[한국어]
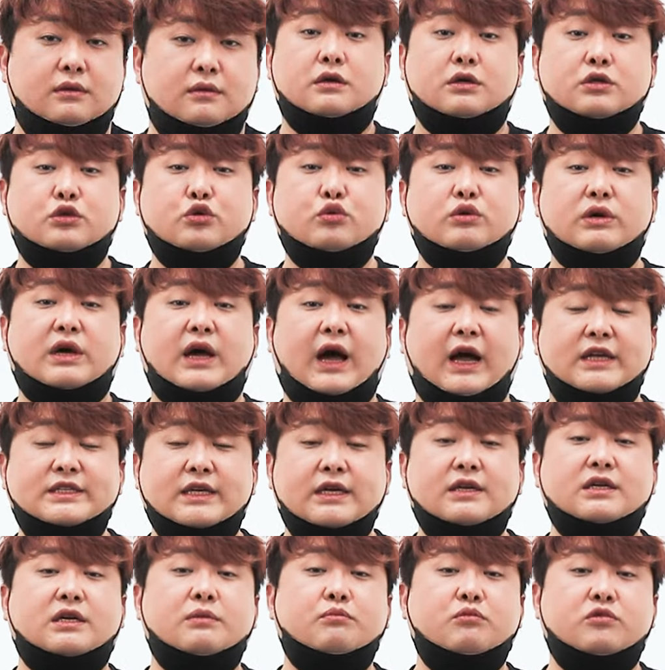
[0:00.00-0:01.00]
그중
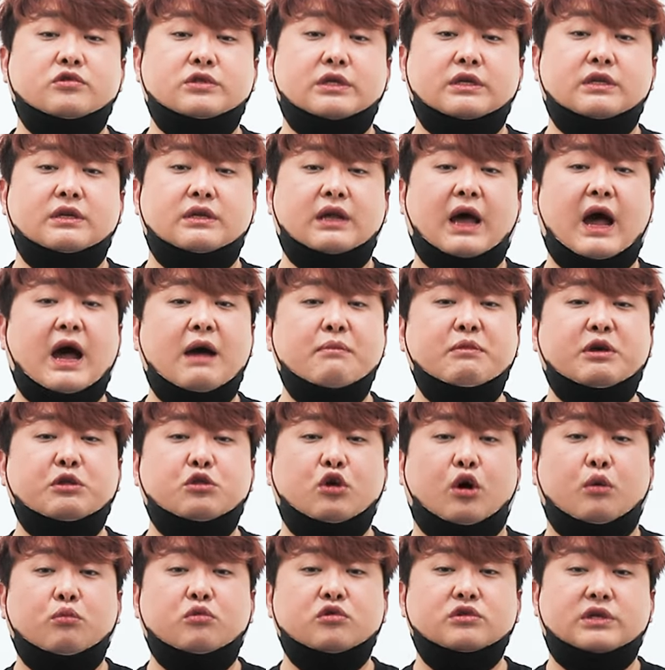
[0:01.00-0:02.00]
가장 큰 문제는 함이
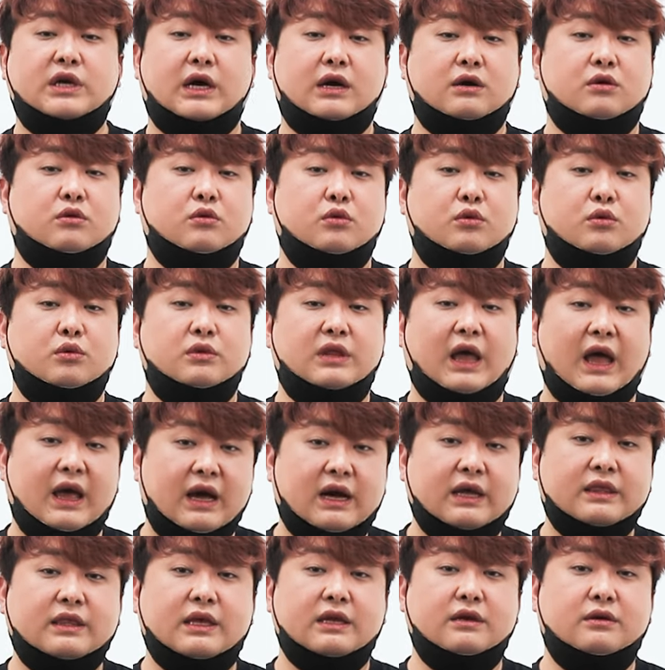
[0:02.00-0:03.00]
너무 작고
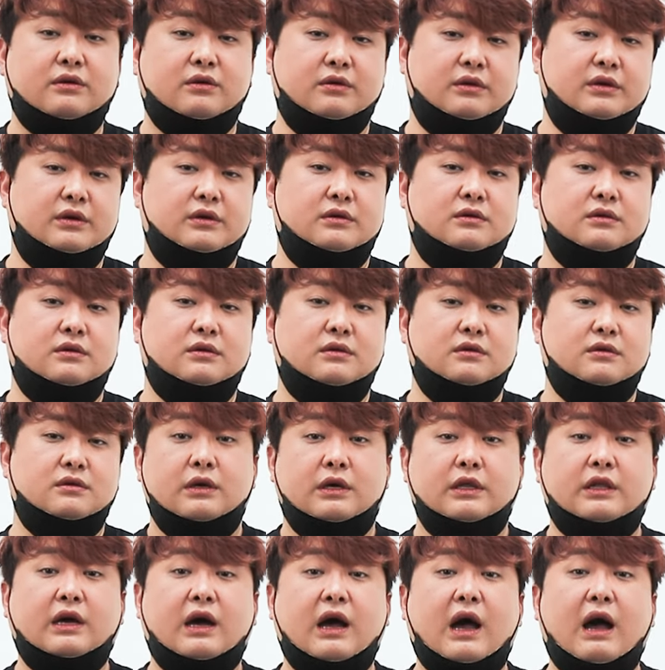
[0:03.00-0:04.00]
낡았다는 거예요.
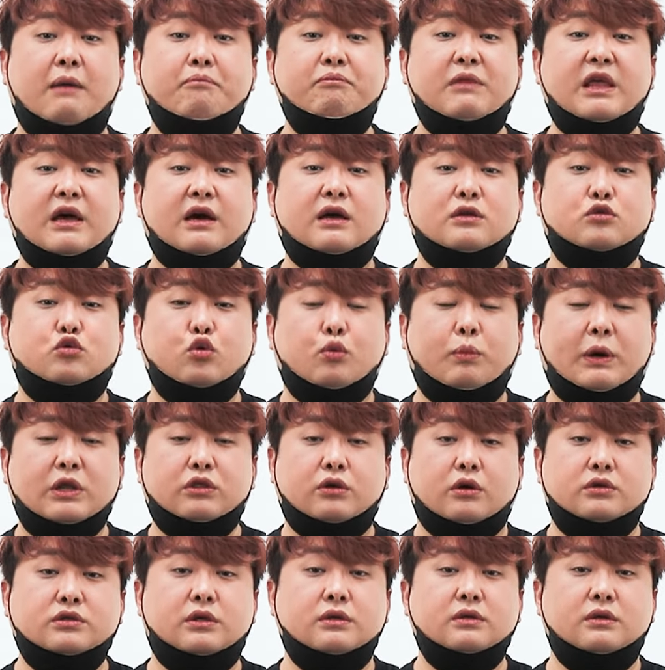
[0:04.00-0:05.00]
게다가 함내가 좁아
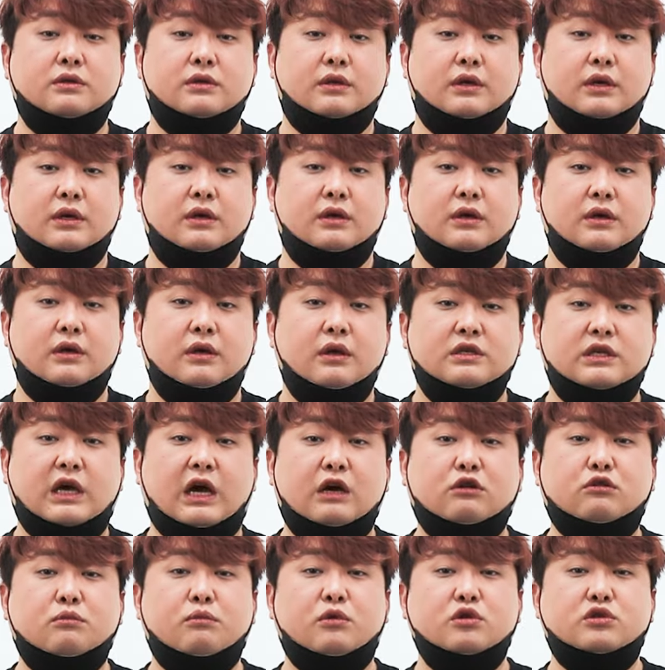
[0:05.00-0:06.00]
터졌는데
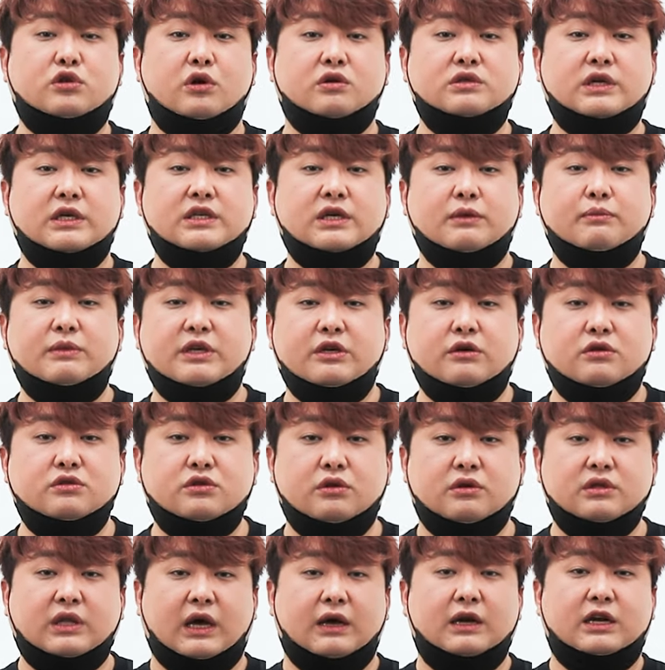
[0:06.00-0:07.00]
자꾸 뭐 정찰 장비
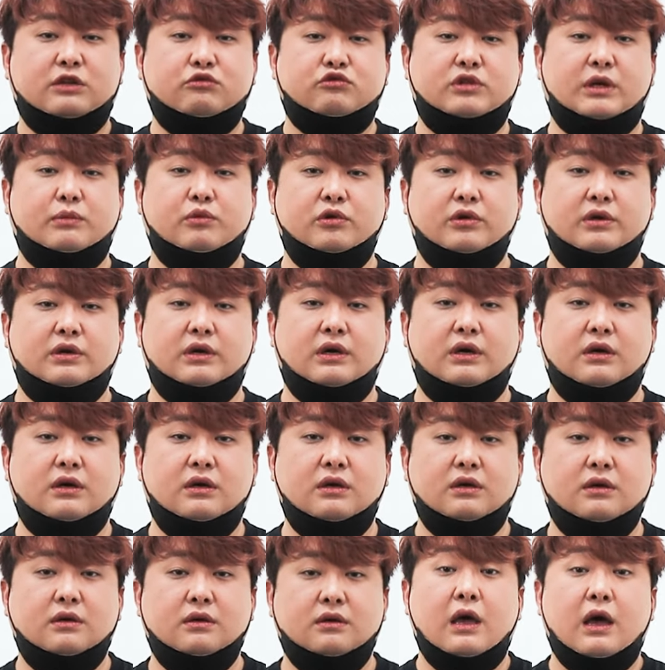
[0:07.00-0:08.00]
이것저것 달아주다
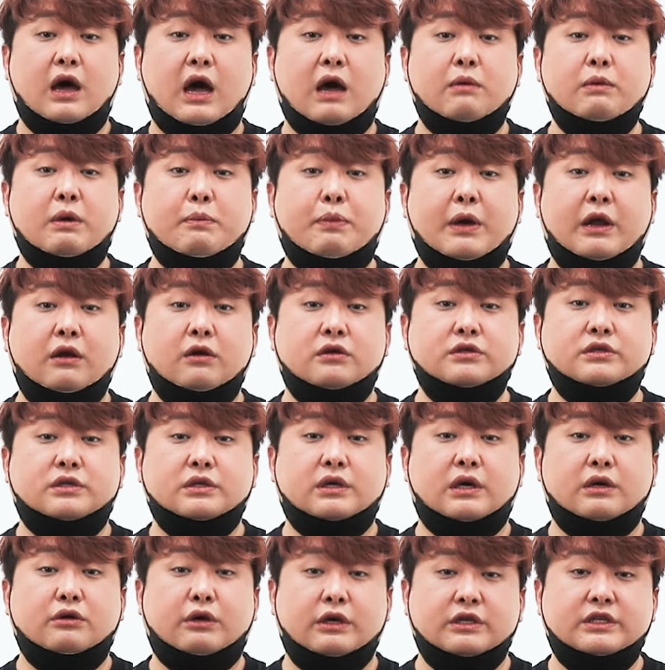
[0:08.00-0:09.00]
보니까 함의
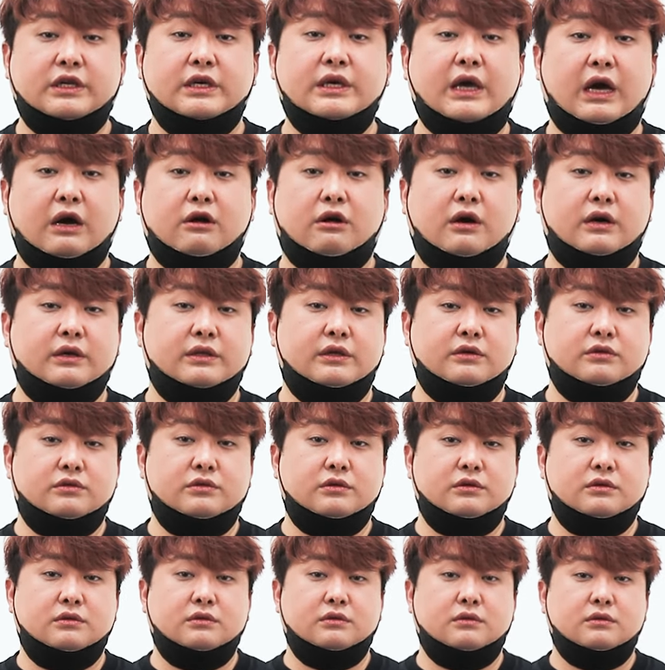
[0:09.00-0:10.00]
밸런스가 굉장히 악화가
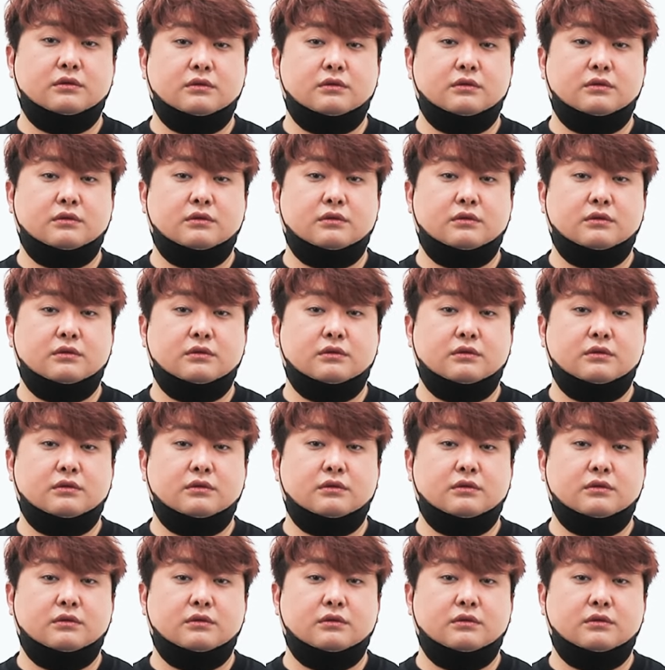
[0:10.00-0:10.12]
되었죠.